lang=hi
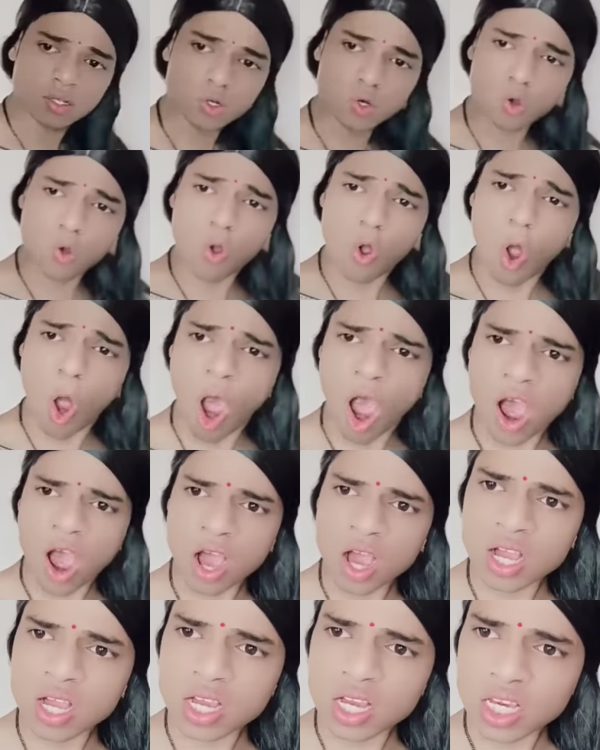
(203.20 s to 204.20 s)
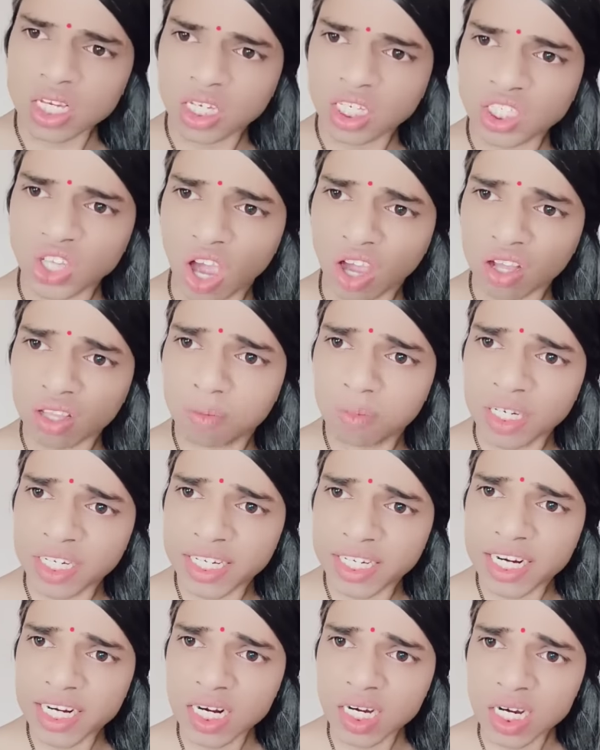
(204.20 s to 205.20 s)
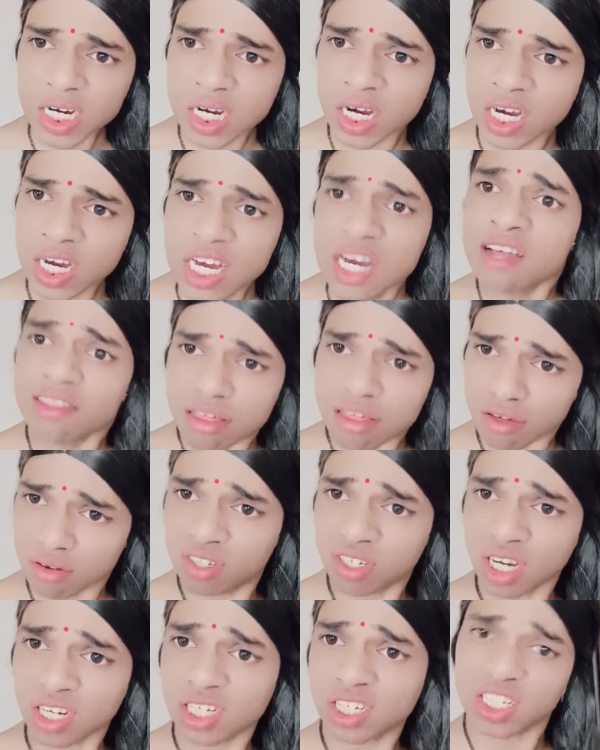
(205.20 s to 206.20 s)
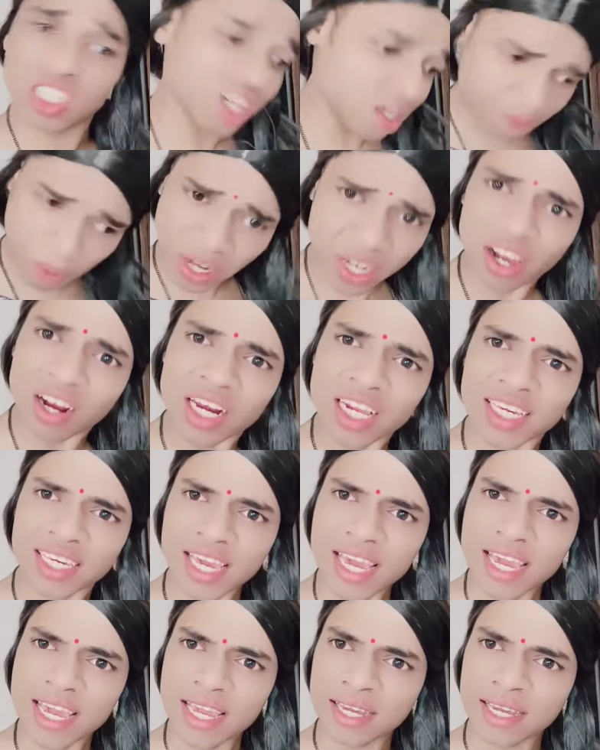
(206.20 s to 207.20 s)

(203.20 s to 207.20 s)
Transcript: ओ शांत बैठिए ना ससुर जी आ जाएंगे पट्टा लेके